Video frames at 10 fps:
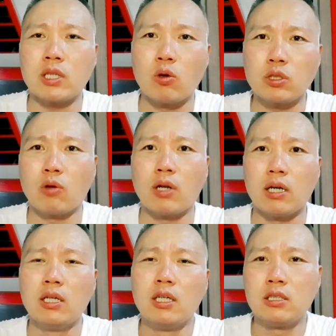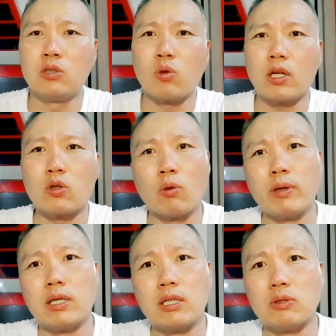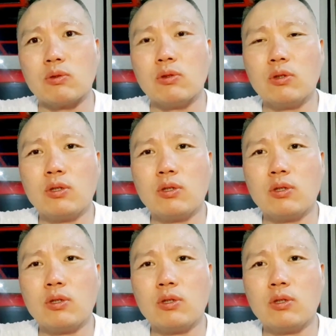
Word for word: 차우차우랑 진돗개랑 교배를 해가지고